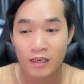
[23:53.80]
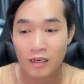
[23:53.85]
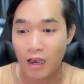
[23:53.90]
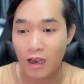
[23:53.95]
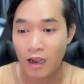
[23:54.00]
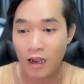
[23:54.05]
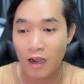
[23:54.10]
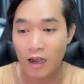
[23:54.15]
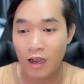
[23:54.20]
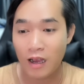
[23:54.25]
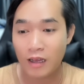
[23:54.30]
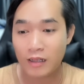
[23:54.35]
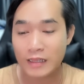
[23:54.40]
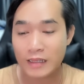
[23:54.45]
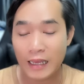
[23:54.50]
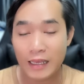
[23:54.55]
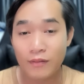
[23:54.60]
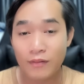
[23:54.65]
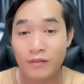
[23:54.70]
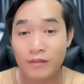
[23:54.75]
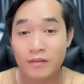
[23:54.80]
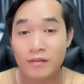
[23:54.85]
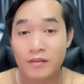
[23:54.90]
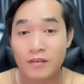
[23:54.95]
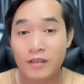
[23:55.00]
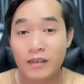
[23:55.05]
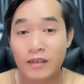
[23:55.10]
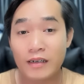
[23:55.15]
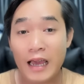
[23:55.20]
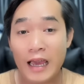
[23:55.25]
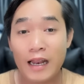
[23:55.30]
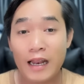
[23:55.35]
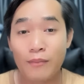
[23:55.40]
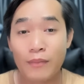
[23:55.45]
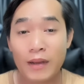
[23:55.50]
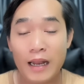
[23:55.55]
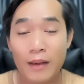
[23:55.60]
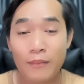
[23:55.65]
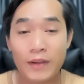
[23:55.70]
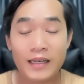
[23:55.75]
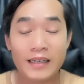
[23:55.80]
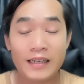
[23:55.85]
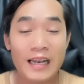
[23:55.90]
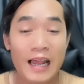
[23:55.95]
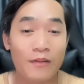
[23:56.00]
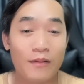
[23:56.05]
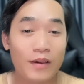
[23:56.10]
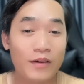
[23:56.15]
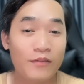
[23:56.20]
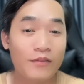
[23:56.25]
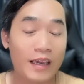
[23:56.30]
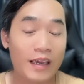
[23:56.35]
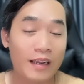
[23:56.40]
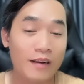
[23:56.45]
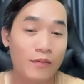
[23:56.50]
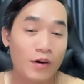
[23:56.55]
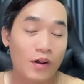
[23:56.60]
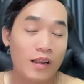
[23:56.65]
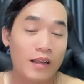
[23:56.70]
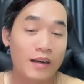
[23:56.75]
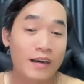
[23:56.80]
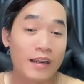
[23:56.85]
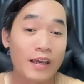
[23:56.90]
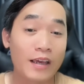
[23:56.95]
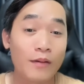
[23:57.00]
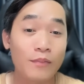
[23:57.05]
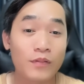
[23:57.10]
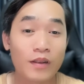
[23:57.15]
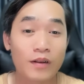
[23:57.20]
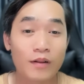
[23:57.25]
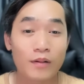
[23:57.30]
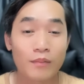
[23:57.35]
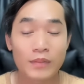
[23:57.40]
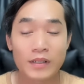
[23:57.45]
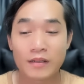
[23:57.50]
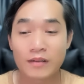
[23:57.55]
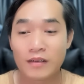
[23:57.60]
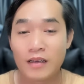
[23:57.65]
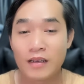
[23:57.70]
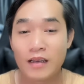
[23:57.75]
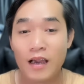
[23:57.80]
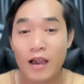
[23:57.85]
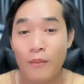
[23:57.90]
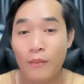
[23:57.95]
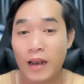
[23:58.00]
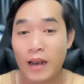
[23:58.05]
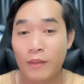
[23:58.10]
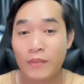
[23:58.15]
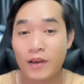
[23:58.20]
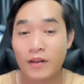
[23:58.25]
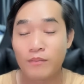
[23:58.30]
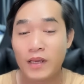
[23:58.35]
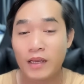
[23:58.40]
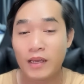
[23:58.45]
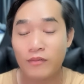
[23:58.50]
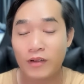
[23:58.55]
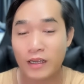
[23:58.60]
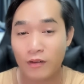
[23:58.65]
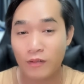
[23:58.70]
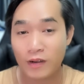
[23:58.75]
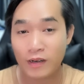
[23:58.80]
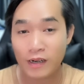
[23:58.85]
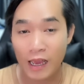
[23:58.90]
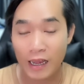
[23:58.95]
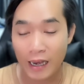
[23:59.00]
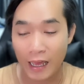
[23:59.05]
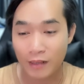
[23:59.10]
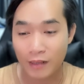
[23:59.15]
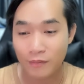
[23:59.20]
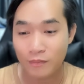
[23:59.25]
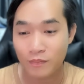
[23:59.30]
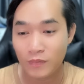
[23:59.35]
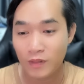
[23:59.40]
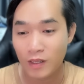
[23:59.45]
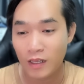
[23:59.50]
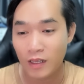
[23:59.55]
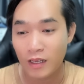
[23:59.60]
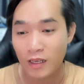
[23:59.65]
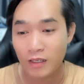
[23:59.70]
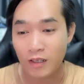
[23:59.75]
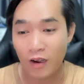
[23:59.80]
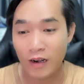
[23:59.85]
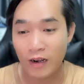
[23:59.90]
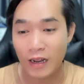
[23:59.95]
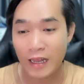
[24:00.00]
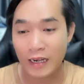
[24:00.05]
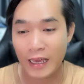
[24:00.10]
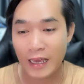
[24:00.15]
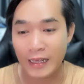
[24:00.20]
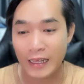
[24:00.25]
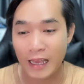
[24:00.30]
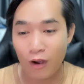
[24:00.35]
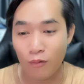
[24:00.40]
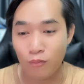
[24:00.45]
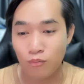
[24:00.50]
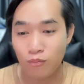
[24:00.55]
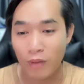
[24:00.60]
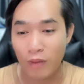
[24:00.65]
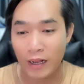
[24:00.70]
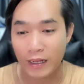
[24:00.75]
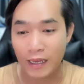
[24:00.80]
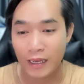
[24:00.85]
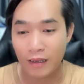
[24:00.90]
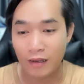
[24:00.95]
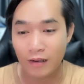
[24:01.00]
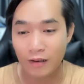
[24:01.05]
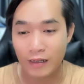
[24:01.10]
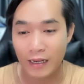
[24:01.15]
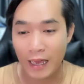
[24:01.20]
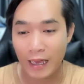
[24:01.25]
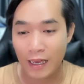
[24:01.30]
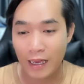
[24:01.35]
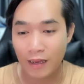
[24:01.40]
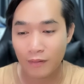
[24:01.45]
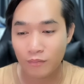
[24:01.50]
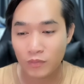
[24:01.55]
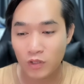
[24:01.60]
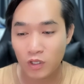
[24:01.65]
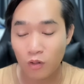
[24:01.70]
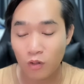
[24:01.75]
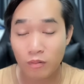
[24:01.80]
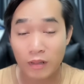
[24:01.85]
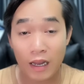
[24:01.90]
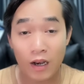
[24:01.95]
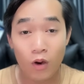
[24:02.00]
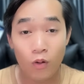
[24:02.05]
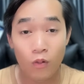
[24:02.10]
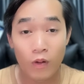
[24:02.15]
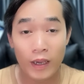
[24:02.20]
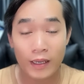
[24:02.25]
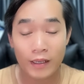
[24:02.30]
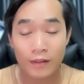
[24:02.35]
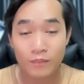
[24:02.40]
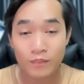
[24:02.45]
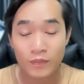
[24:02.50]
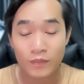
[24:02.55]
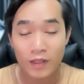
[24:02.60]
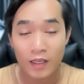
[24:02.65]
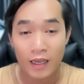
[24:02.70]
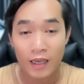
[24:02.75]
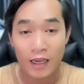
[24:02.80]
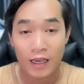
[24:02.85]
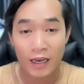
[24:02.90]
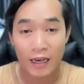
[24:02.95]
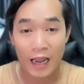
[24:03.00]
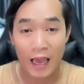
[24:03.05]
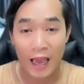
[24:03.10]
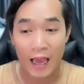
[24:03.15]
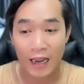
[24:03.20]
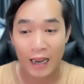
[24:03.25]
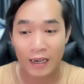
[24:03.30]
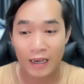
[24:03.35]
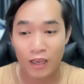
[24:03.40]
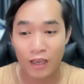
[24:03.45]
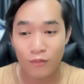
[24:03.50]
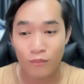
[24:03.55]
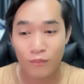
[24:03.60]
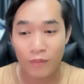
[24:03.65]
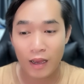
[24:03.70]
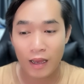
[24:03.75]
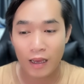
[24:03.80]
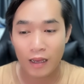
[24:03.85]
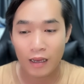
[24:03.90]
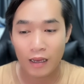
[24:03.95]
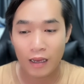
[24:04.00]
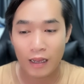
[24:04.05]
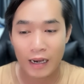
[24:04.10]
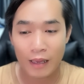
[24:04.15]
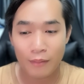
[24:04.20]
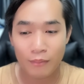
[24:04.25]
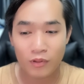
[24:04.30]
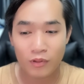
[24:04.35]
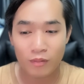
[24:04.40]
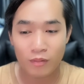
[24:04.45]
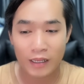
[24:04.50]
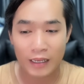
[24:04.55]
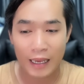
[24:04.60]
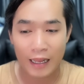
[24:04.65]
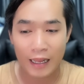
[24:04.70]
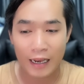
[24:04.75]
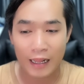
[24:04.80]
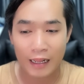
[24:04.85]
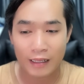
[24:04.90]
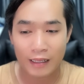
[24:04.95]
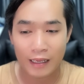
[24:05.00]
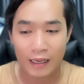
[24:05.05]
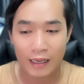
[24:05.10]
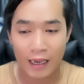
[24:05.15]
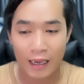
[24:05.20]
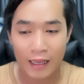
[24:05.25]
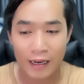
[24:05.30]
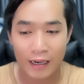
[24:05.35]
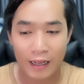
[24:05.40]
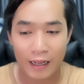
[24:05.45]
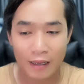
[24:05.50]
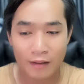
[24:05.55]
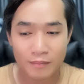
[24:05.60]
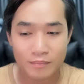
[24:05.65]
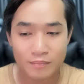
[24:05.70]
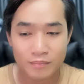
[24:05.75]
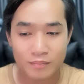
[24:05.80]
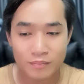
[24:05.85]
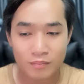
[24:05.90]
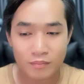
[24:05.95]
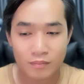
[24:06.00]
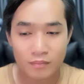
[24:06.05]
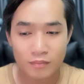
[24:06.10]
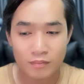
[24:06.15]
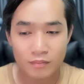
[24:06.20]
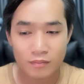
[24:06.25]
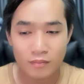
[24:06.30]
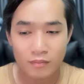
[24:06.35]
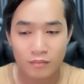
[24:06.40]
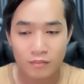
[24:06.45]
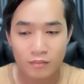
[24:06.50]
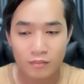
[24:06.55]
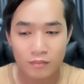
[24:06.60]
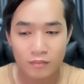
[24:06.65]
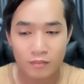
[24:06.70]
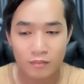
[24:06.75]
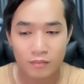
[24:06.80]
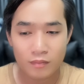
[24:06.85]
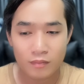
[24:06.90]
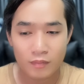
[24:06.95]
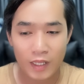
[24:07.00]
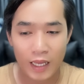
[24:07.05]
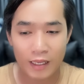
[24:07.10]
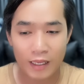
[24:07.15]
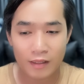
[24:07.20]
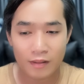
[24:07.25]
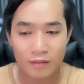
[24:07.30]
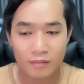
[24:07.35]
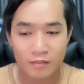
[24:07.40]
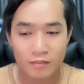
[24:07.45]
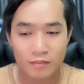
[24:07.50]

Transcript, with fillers: đó tại vì trước đây là 15 mét làm cái việc gọi là re-up cho nên 15 mét biết về cái vấn đề này cho nên cái giọng mà cái người này á chúng ta lưu ý là nếu mà ở đây chúng ta nghe lại kỹ đây nè đây